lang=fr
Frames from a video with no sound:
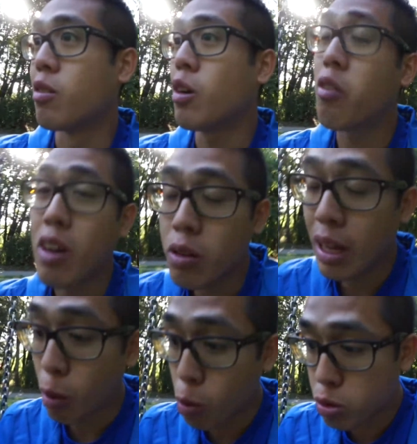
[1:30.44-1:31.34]
ouais voilà
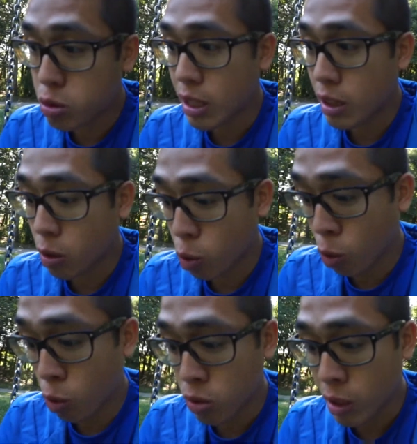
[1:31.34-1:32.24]
on a honte
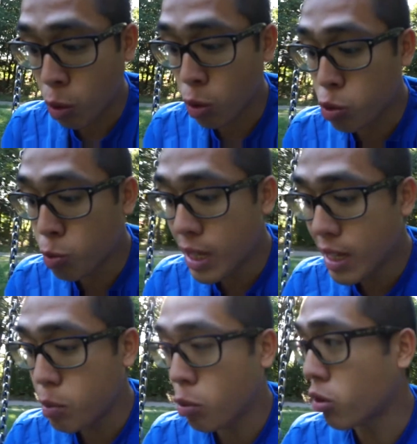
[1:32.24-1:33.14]
d'être
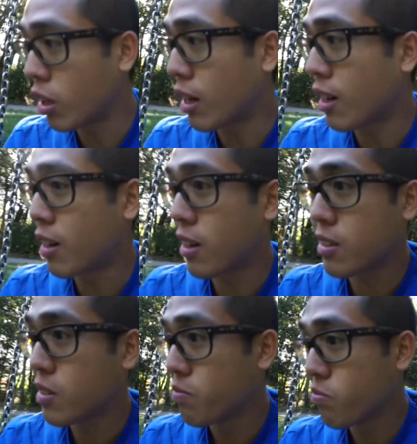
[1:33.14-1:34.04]
nous-mêmes on a